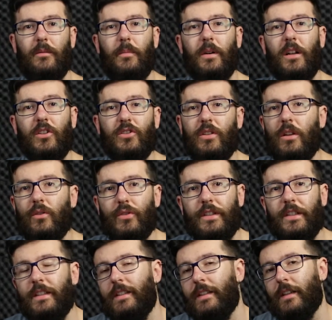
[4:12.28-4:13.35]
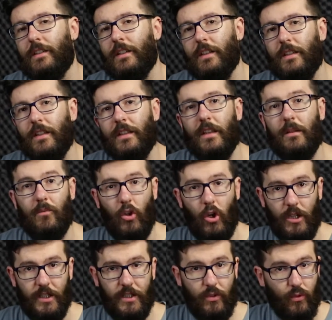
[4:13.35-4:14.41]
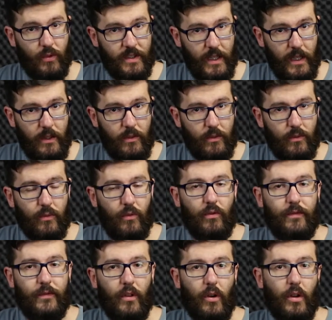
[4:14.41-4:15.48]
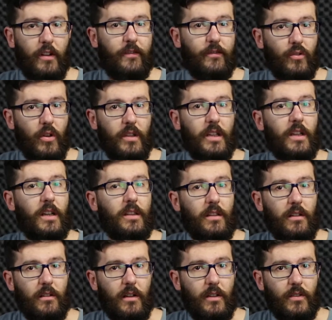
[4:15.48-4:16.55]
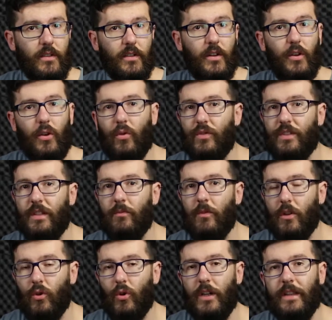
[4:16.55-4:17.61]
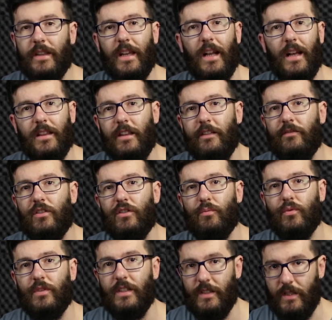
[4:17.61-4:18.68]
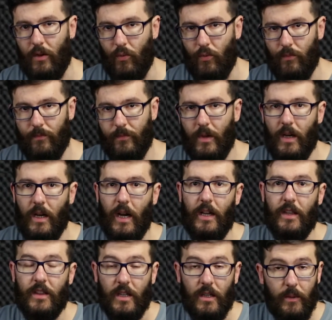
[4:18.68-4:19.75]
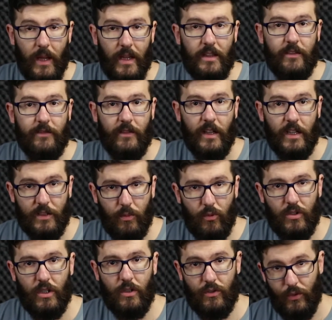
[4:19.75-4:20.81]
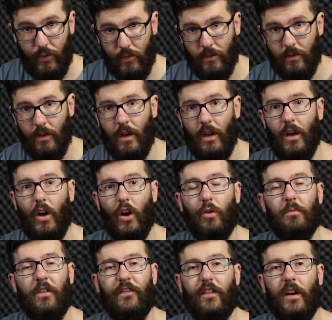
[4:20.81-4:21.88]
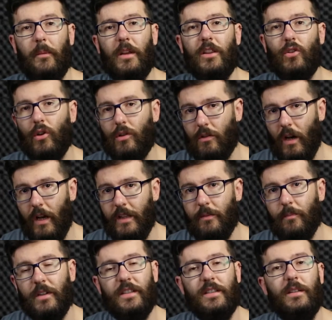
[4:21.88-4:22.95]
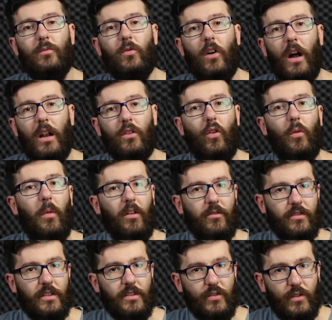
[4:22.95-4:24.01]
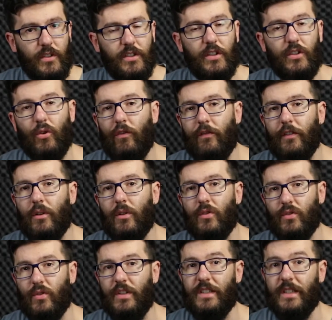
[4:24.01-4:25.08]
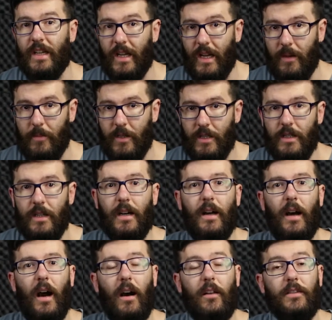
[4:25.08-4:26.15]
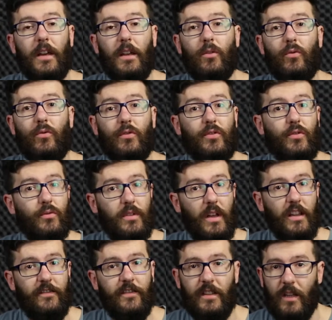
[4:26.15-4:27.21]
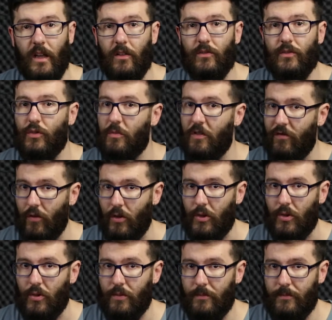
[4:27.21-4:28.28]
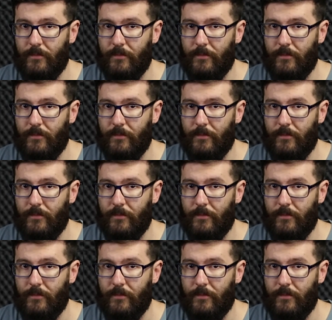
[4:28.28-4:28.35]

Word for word: Para ajudar os iniciantes a entender melhor este conceito, o fotógrafo Tony Catalan criou o simulador interativo de exposição, a Interactive Exposure Tool, uma ferramenta online para simular como alterações nas configurações da câmara alteram o resultado final de uma foto.